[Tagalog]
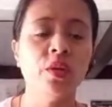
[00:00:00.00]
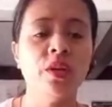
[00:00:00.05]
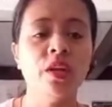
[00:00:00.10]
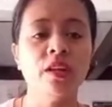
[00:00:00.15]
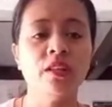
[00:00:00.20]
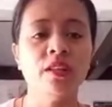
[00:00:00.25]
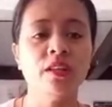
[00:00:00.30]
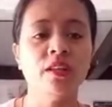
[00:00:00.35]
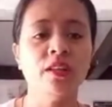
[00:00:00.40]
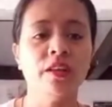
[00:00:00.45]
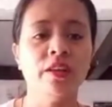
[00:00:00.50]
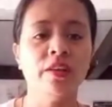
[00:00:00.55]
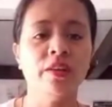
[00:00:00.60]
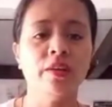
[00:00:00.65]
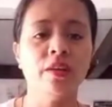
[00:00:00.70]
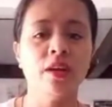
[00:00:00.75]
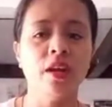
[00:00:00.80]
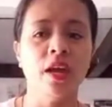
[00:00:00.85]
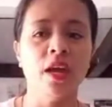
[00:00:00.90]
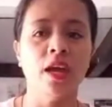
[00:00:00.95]
natin ngayon
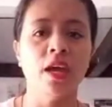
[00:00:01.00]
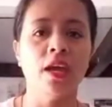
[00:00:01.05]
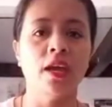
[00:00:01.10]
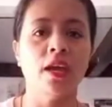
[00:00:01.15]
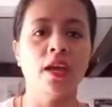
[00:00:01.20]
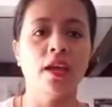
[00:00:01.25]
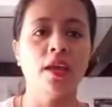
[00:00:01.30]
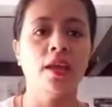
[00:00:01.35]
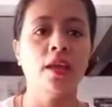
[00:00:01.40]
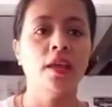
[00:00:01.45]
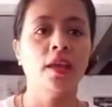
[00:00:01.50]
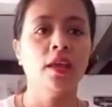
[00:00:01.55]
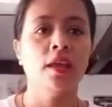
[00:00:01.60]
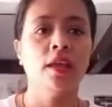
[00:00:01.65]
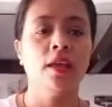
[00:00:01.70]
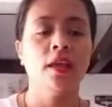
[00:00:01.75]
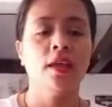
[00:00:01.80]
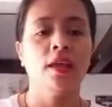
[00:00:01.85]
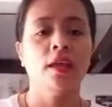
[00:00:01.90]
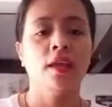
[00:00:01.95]
ay
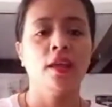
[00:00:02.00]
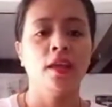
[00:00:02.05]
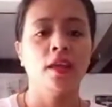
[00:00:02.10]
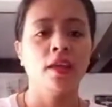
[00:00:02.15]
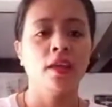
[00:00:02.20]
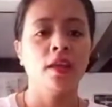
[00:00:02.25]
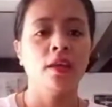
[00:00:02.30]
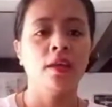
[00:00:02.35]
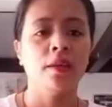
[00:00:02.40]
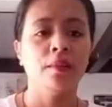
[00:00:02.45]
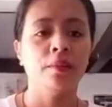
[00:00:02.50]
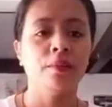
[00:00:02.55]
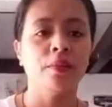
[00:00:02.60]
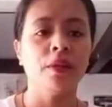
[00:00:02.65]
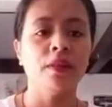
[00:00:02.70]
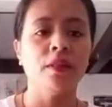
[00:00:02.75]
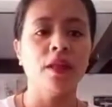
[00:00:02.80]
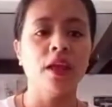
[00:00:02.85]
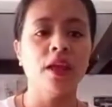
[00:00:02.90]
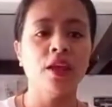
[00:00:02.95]

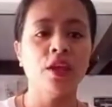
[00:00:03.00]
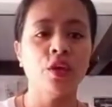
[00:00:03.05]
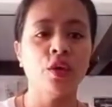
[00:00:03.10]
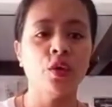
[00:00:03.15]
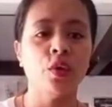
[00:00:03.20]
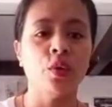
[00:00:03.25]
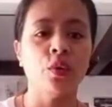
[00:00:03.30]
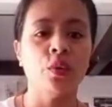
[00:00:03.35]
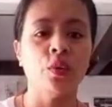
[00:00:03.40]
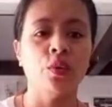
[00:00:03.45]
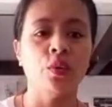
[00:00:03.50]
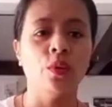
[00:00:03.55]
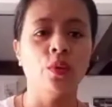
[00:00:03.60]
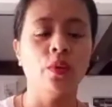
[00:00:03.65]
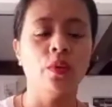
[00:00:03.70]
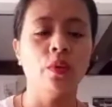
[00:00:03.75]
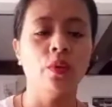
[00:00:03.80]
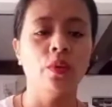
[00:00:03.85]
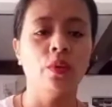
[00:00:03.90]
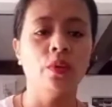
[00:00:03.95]
pa-thank you o
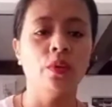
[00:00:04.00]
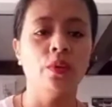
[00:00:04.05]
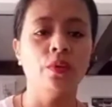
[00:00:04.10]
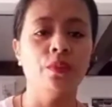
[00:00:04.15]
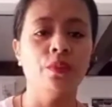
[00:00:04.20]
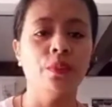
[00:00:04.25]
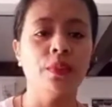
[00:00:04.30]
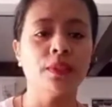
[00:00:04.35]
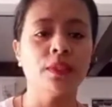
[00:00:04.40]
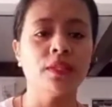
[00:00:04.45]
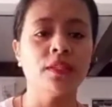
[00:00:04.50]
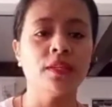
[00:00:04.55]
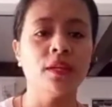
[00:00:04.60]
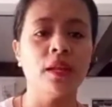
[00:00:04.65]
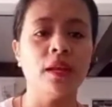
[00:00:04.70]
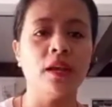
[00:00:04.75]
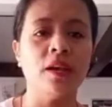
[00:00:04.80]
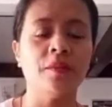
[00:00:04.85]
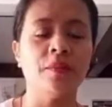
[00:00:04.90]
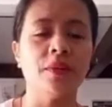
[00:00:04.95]

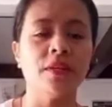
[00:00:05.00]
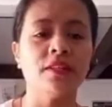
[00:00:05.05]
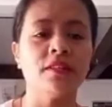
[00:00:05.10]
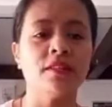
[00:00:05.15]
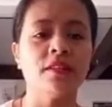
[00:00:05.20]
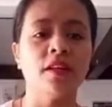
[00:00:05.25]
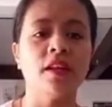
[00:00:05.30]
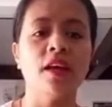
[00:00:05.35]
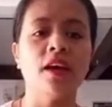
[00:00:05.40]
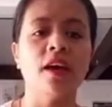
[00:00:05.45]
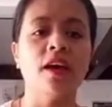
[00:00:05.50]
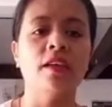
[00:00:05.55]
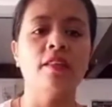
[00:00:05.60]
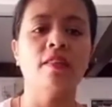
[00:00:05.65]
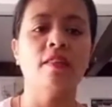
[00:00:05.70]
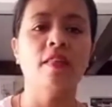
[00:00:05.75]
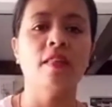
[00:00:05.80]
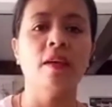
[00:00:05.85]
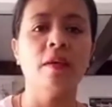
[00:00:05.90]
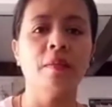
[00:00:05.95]
pasasalamat sa lahat
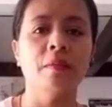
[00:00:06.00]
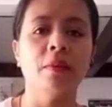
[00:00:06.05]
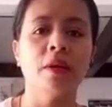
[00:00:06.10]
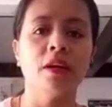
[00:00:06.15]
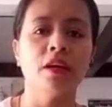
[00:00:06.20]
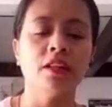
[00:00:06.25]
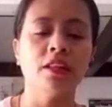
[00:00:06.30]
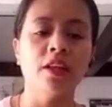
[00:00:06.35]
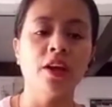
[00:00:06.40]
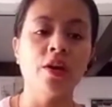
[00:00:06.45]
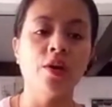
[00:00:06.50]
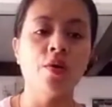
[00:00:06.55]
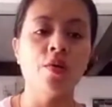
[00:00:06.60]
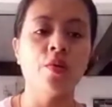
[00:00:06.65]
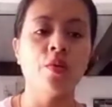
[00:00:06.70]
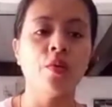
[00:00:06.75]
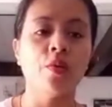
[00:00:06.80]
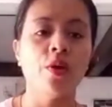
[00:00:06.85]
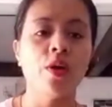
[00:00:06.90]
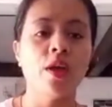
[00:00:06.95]
ng mga
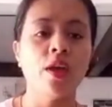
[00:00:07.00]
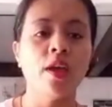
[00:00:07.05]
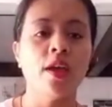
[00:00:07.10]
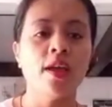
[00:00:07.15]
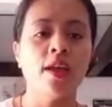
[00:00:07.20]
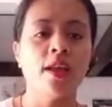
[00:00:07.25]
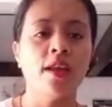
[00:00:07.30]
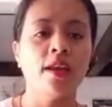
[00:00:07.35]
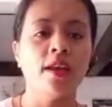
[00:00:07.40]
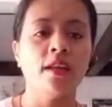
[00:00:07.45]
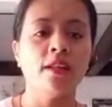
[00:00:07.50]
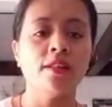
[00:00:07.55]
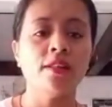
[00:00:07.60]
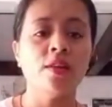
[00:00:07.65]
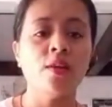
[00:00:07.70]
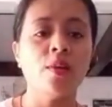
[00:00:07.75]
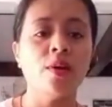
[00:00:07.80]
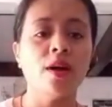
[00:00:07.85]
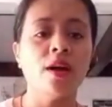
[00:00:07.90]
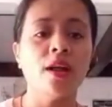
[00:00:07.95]
taong
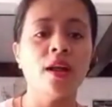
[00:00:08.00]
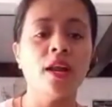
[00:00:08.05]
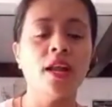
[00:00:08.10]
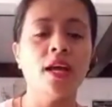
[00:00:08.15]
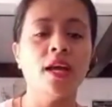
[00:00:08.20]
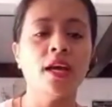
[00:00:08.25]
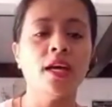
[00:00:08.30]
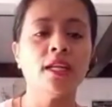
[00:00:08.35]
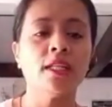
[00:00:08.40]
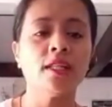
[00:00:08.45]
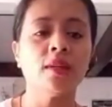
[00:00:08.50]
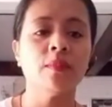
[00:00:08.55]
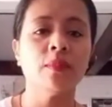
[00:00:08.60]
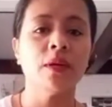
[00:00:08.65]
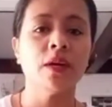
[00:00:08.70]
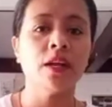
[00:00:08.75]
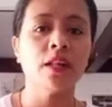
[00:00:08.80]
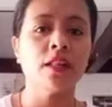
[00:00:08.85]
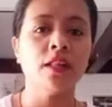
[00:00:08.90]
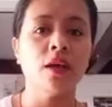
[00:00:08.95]
nagtiwala, sa mga
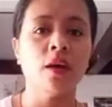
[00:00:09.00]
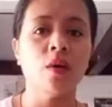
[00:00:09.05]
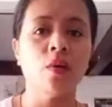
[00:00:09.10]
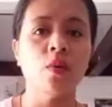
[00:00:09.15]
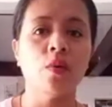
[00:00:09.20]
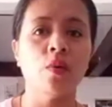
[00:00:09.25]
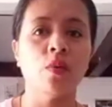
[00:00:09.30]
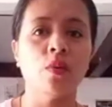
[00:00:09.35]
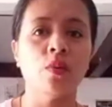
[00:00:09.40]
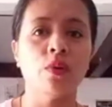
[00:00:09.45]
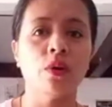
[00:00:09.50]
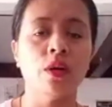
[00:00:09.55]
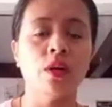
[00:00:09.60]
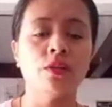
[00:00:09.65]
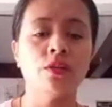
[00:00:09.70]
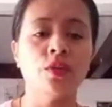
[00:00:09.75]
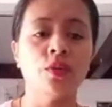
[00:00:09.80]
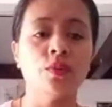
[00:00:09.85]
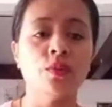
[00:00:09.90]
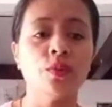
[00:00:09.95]
taong
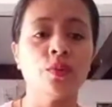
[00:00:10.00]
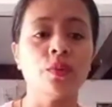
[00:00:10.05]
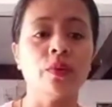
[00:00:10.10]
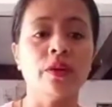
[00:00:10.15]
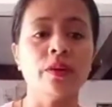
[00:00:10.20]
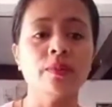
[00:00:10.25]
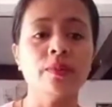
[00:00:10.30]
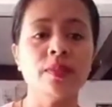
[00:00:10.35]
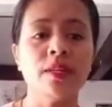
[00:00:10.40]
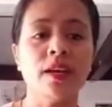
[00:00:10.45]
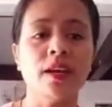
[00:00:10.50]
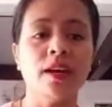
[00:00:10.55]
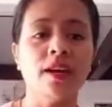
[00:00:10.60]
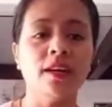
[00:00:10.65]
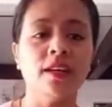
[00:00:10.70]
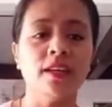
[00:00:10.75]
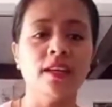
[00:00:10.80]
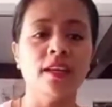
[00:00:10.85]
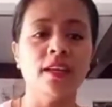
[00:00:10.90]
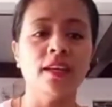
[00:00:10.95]
nag-subscribe sa
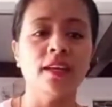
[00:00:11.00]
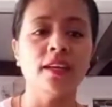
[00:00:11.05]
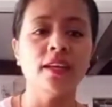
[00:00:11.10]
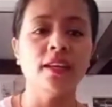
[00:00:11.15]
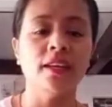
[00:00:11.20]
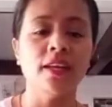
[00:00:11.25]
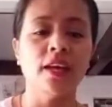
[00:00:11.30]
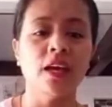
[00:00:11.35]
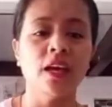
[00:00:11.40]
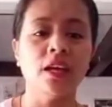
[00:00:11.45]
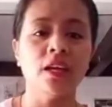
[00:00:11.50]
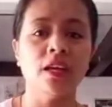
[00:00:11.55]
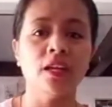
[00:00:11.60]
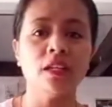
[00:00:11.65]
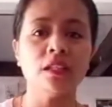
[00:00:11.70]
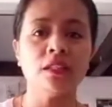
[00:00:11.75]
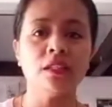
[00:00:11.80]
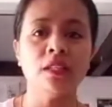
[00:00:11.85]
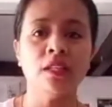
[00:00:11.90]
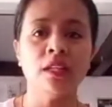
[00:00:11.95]
akin dahil